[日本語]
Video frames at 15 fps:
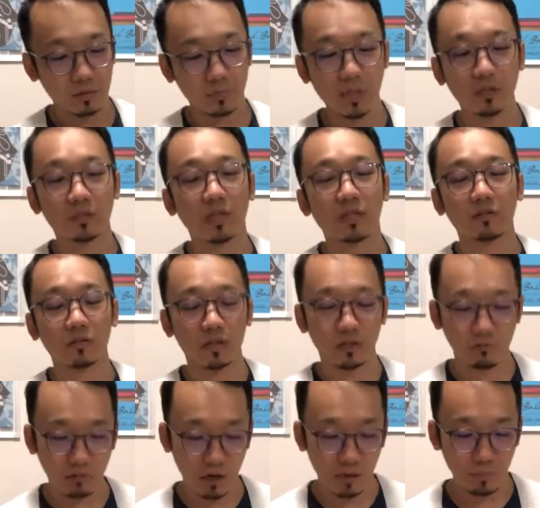見る作
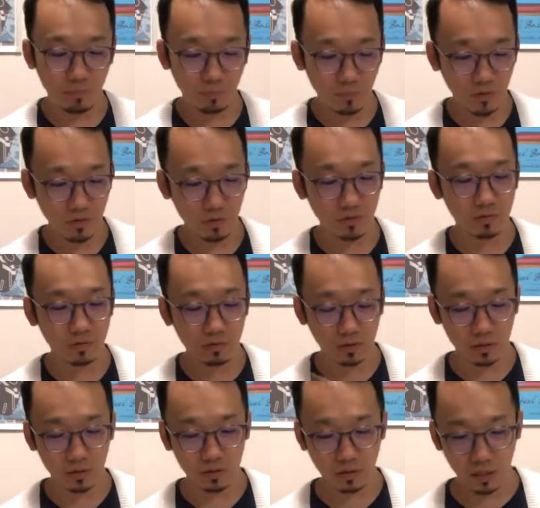品はなるほどそれこそ
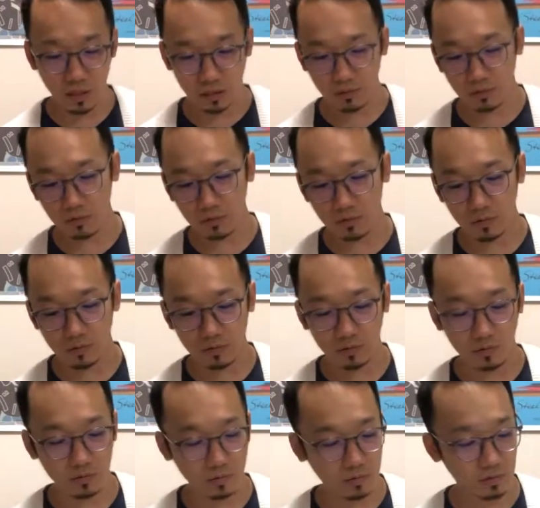あ
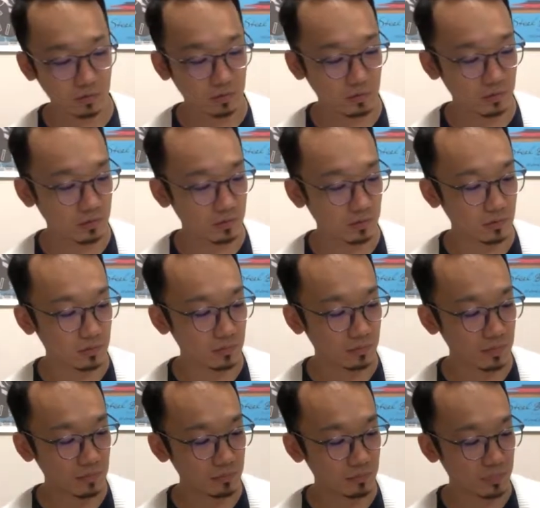のー
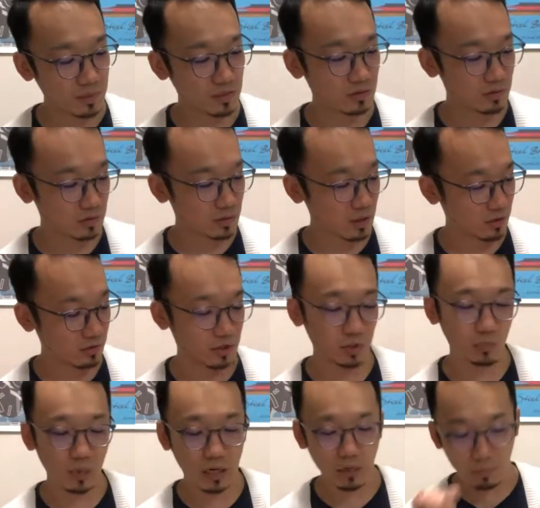美術作
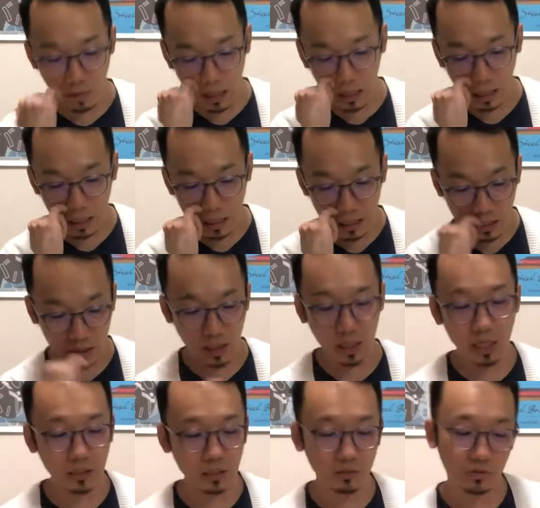品もあれば、うん
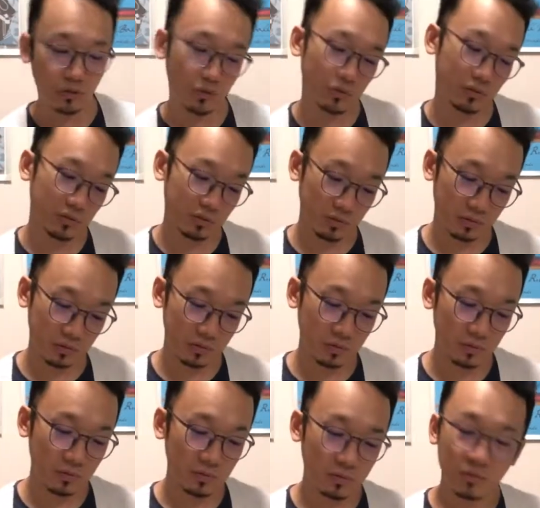サカナクション
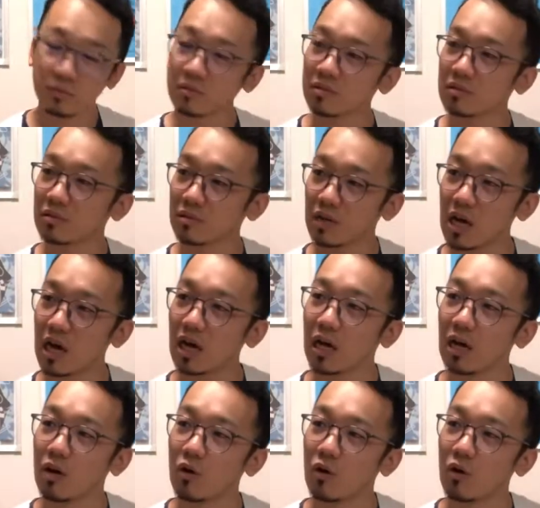あ音楽